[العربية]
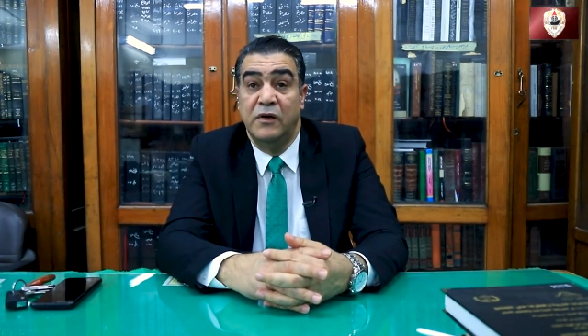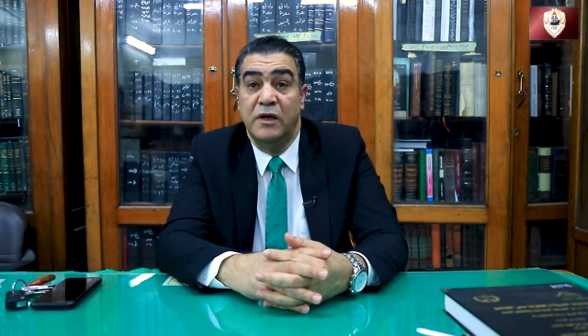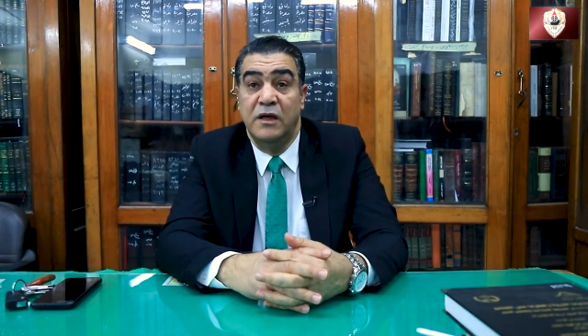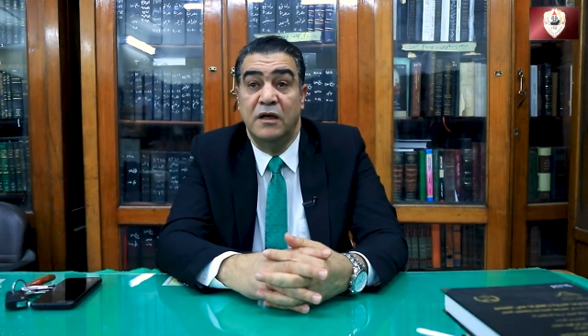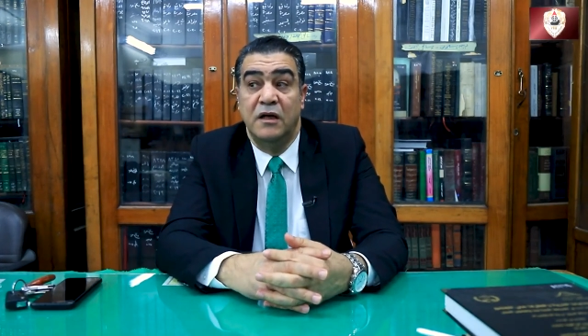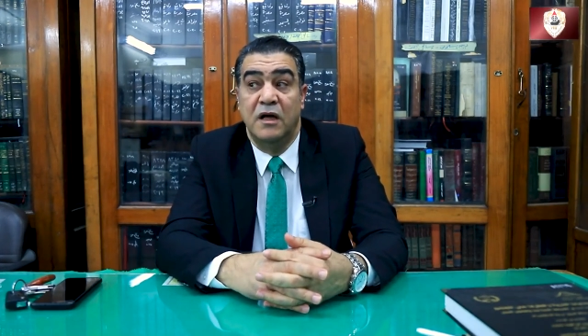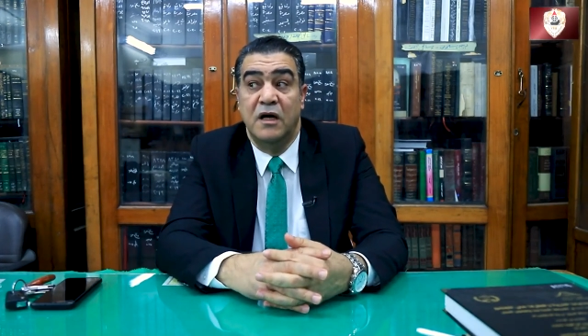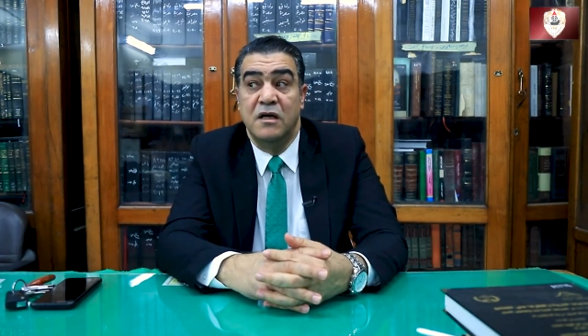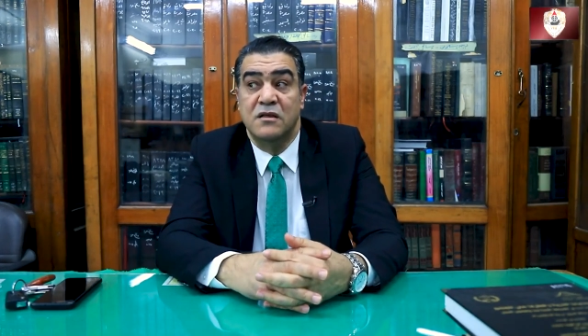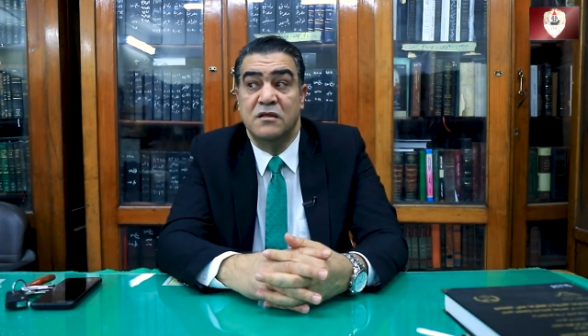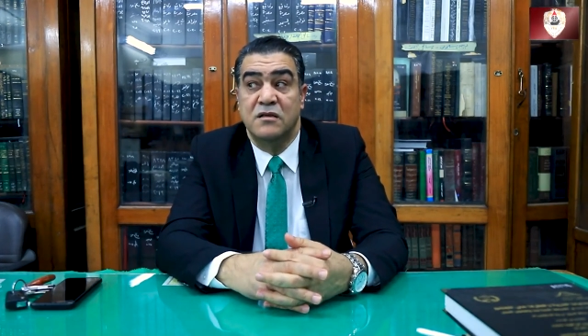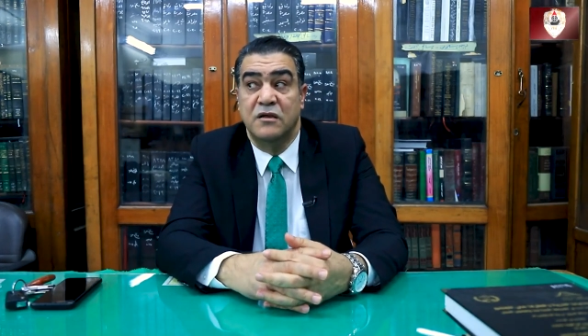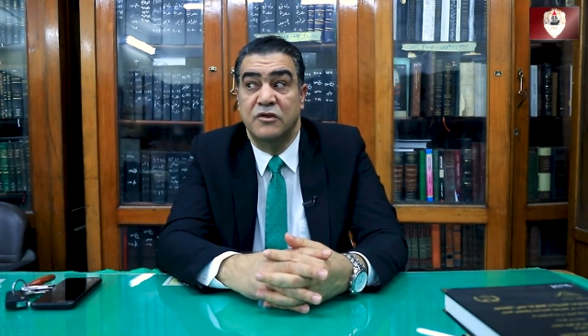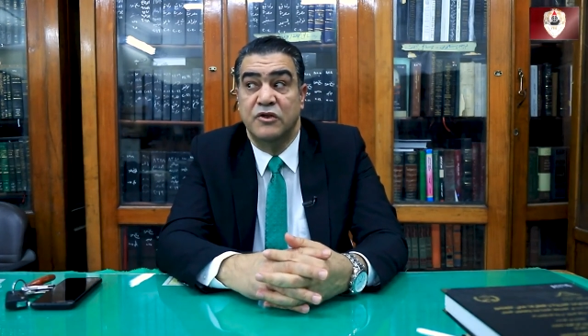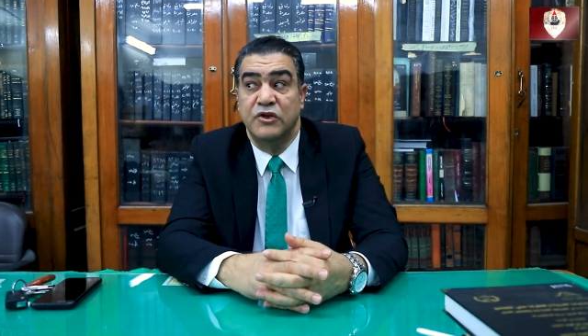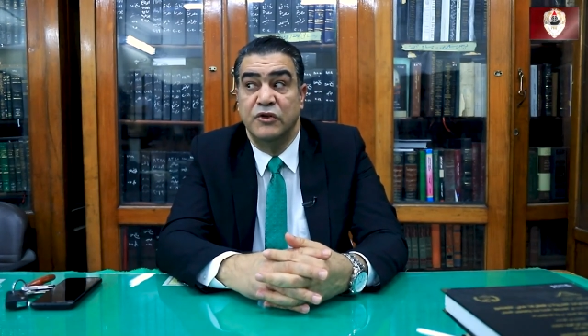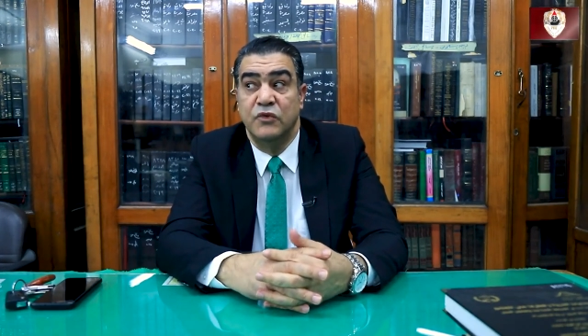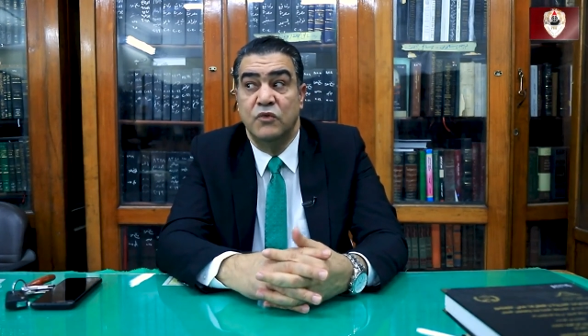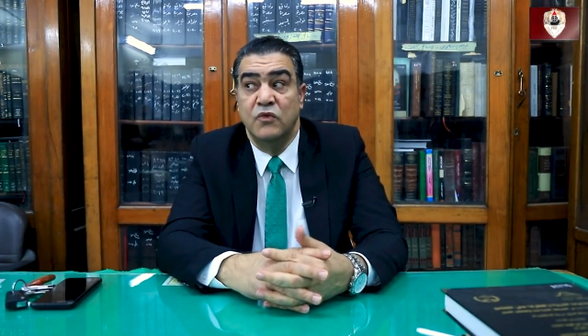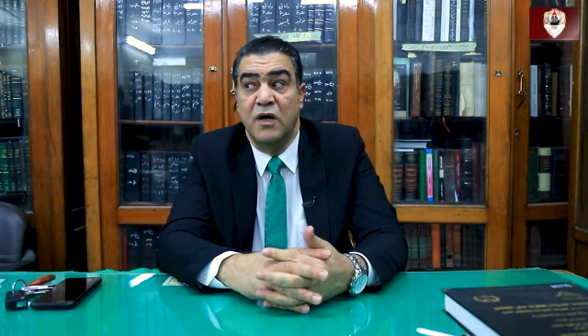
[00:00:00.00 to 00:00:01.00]
وهي الأكثر
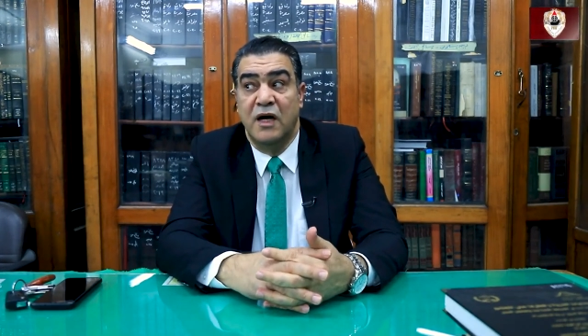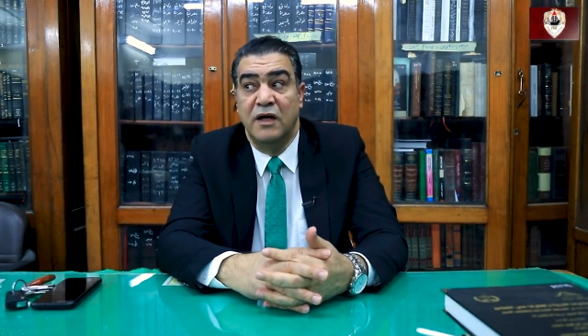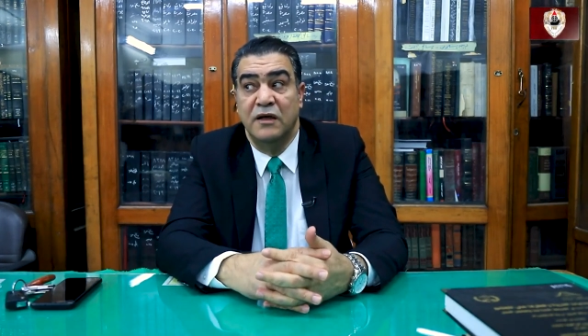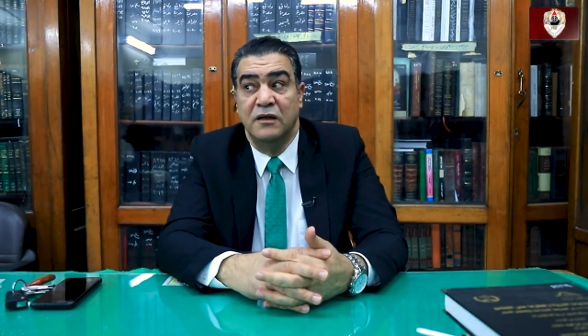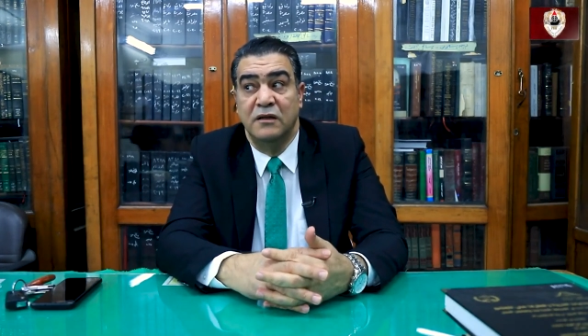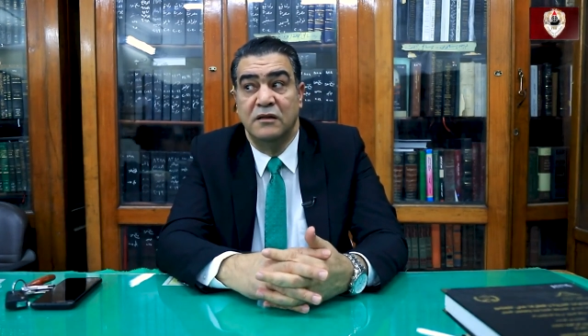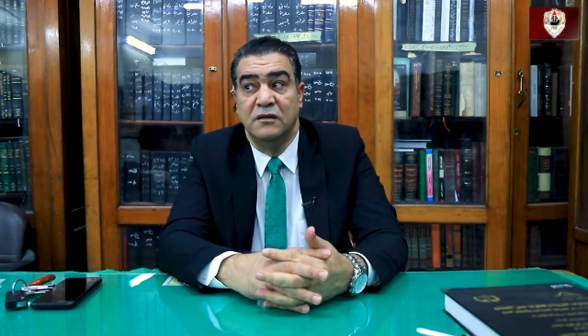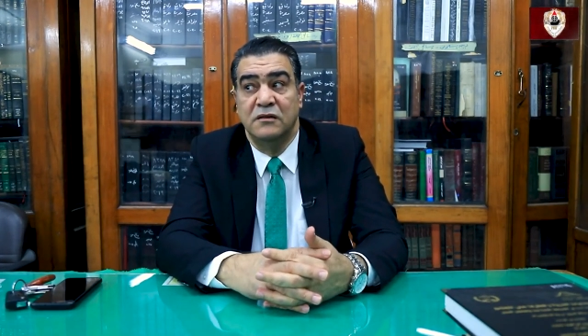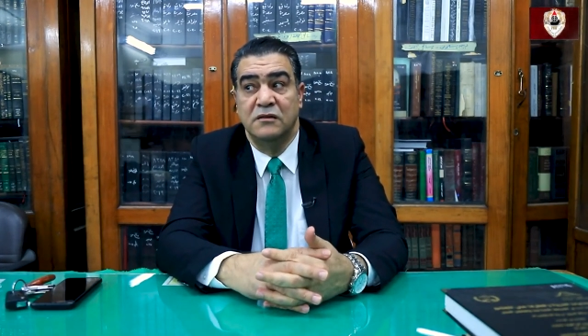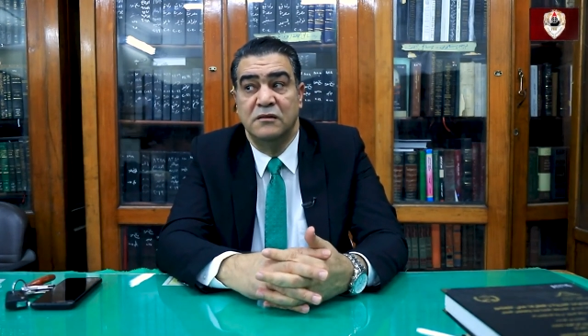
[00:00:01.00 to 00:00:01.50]
شيوعا